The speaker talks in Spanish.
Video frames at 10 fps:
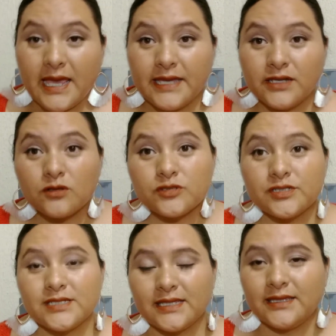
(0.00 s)
E incluso
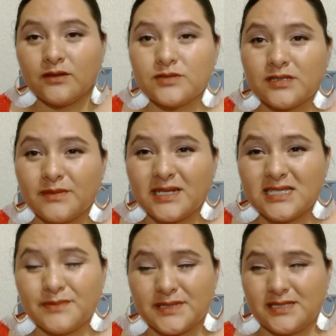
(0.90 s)
si a ti te gustan más
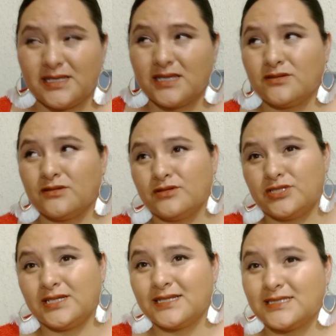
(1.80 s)
las pastillas o los
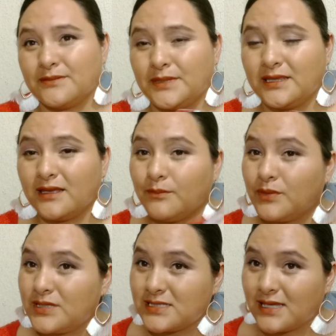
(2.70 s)
chicles de menta,
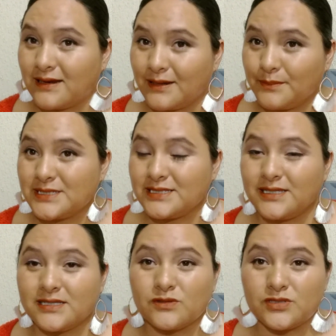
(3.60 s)
puedes cargar
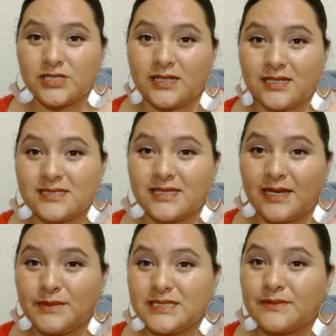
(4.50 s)
pastillas o chicles.
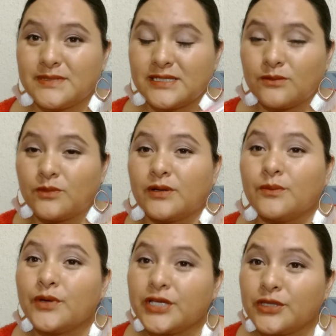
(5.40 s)
A mí se me hace como que un
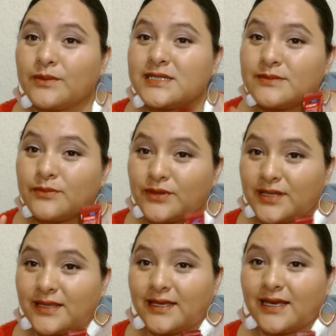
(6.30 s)
poquito más
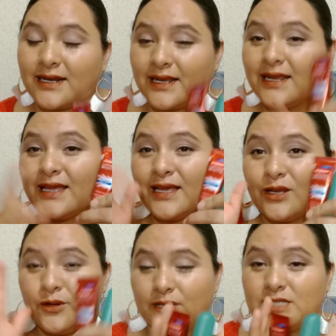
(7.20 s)
importante cargar
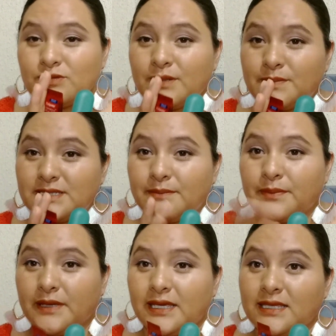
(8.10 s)
lo que es una pasta
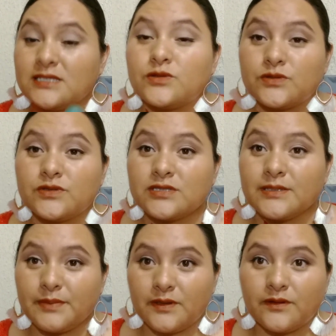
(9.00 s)
pequeña, es un
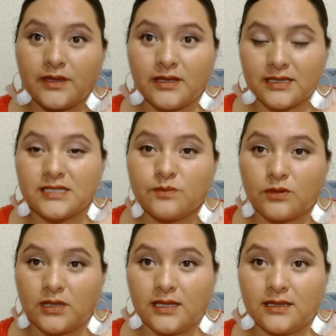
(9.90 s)
cepillo de dientes
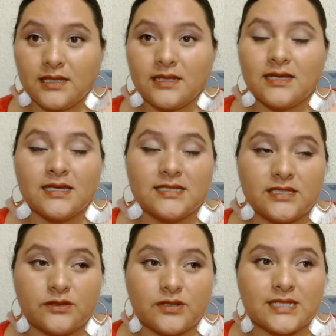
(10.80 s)
portátil.
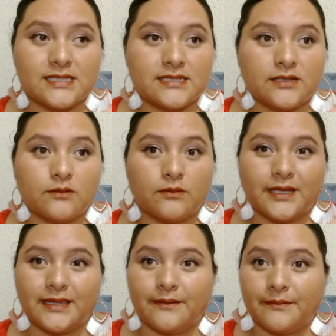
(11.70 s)
Siento que es así como que
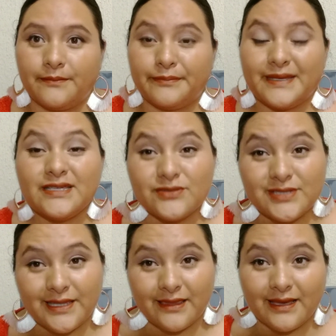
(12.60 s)
te... Eso sí
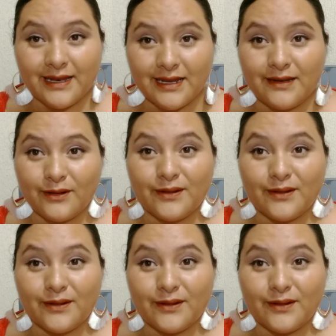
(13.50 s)
te deja la